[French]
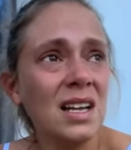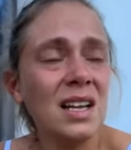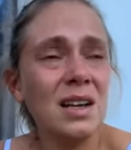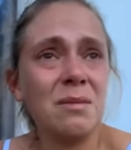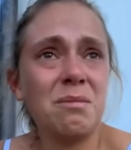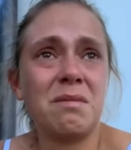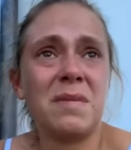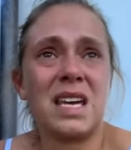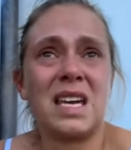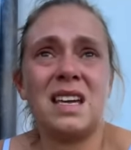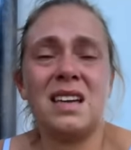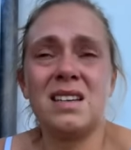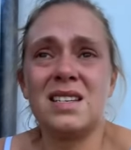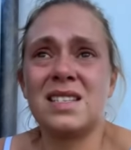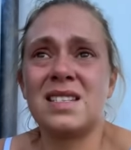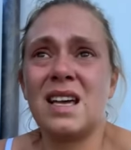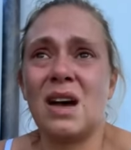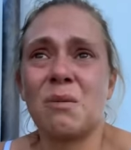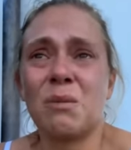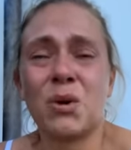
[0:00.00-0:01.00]
Mais
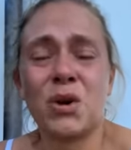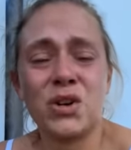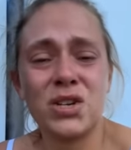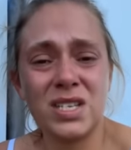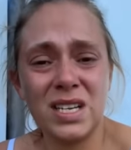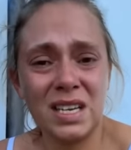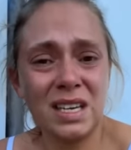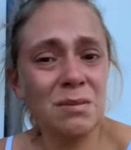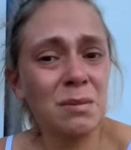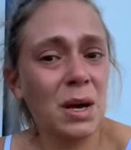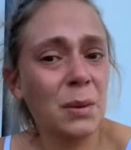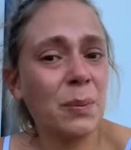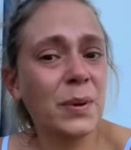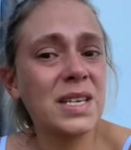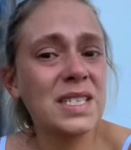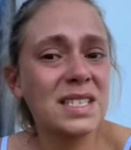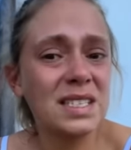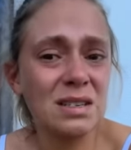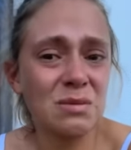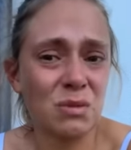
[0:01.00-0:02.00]
c'est un projet qui m'a
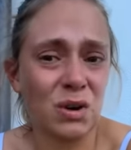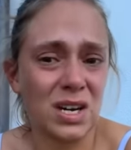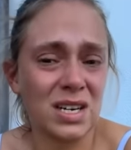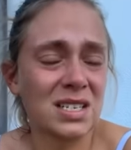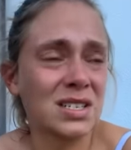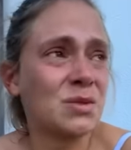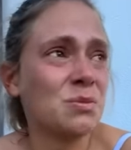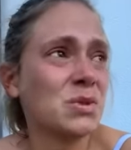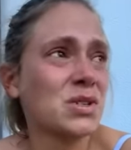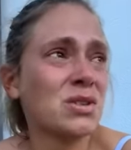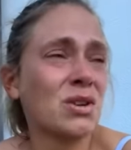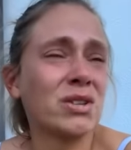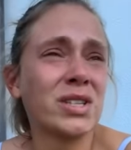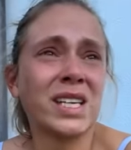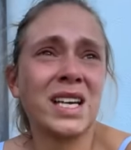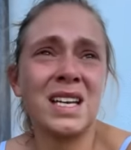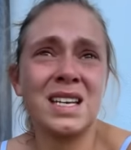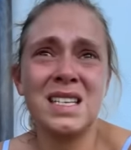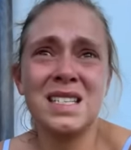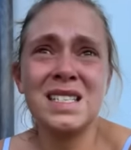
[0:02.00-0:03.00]
pris six mois, je me suis
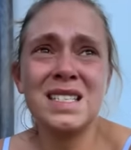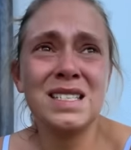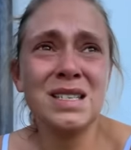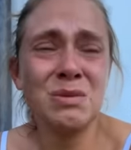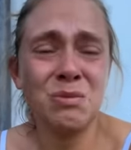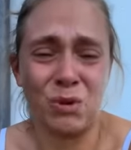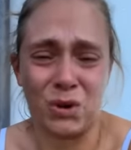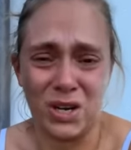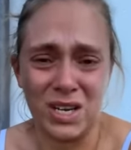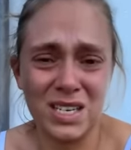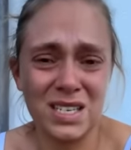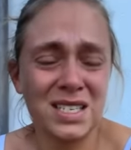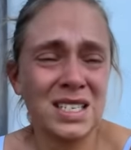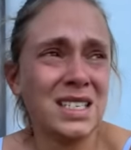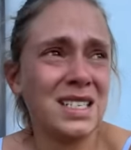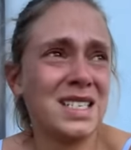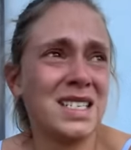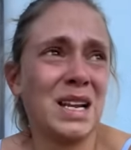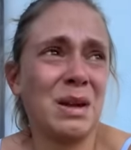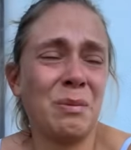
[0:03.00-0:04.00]
entraînée six mois,
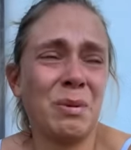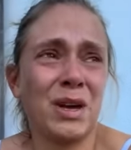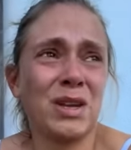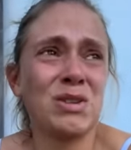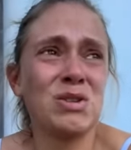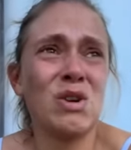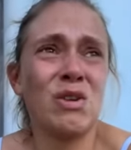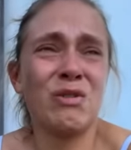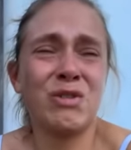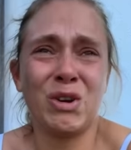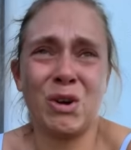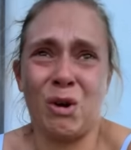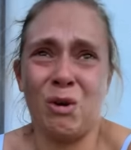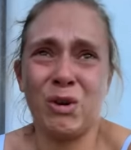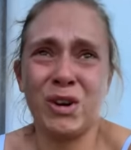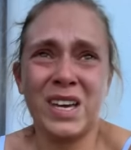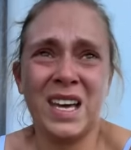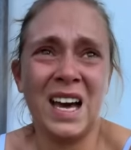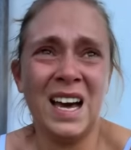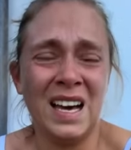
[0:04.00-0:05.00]
j'ai perdu
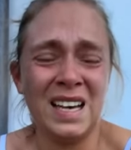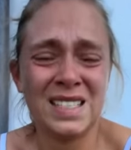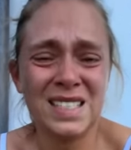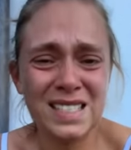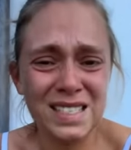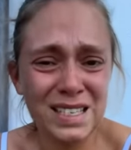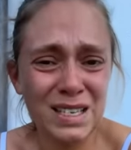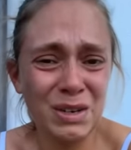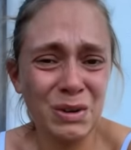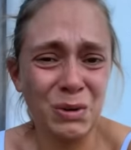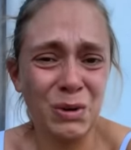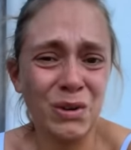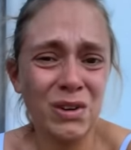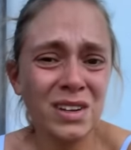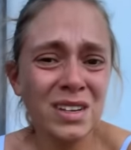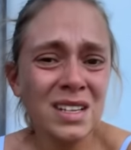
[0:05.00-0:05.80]
environ 15 kilos.